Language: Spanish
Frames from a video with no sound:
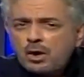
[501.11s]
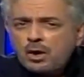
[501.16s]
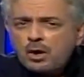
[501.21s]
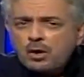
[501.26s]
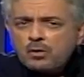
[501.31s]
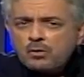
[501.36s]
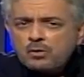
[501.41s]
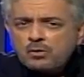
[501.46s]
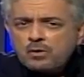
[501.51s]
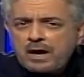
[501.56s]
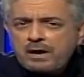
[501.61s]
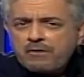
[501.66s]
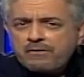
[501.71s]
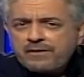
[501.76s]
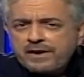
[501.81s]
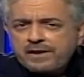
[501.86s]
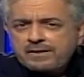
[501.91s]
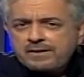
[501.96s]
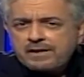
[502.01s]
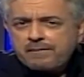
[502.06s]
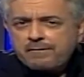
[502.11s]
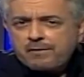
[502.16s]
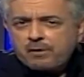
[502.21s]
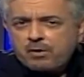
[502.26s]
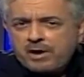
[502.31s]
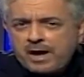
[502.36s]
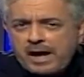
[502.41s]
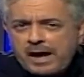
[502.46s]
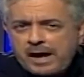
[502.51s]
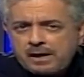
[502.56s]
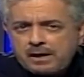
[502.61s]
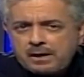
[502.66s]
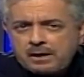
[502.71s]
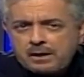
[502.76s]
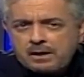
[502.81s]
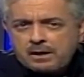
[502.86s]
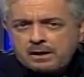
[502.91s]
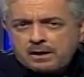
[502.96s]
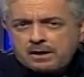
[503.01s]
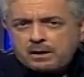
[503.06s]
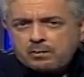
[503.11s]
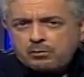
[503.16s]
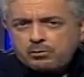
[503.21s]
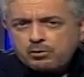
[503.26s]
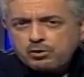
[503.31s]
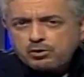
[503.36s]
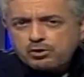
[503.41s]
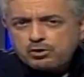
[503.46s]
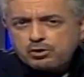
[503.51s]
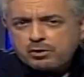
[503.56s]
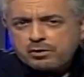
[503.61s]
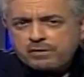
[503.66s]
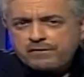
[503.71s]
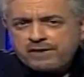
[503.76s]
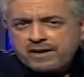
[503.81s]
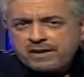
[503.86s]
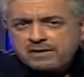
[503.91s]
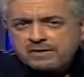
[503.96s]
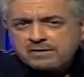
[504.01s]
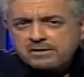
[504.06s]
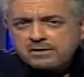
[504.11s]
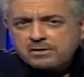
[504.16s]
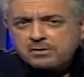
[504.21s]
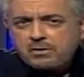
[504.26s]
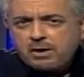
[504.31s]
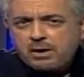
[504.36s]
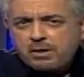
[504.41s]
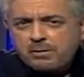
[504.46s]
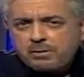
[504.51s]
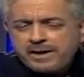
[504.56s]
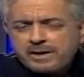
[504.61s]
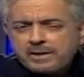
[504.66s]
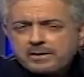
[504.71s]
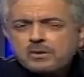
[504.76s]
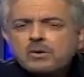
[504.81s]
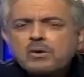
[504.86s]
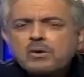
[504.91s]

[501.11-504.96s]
con una ofrenda floral en el busto de Francisco Alberto